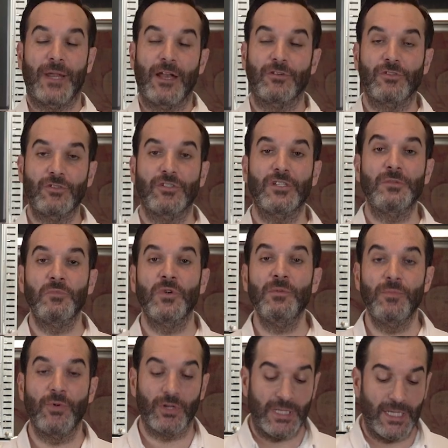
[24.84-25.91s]
Para nosotros es muy
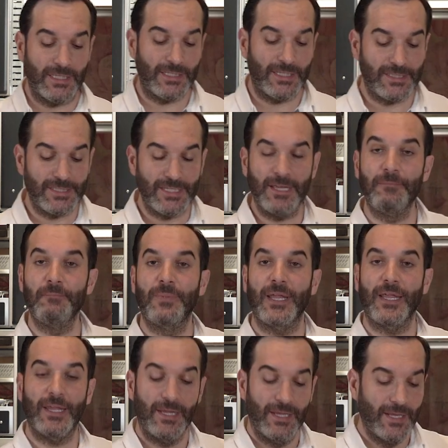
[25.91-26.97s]
importante
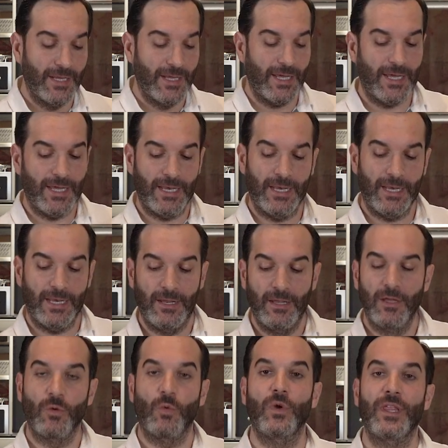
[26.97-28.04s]
siempre el
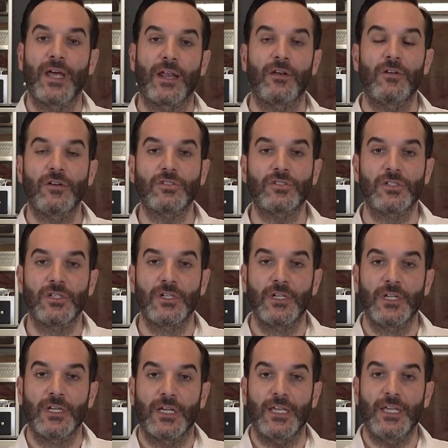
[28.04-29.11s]
cuidarnos
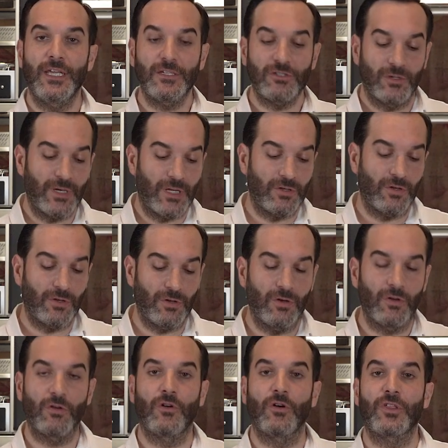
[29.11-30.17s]
y sobre
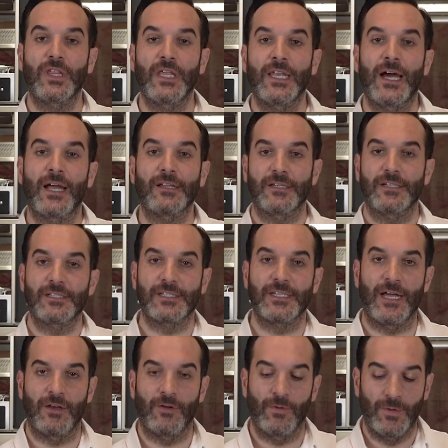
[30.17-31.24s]
todo cocinar
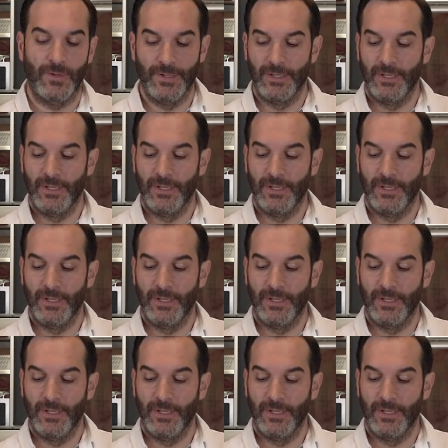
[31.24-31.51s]
sano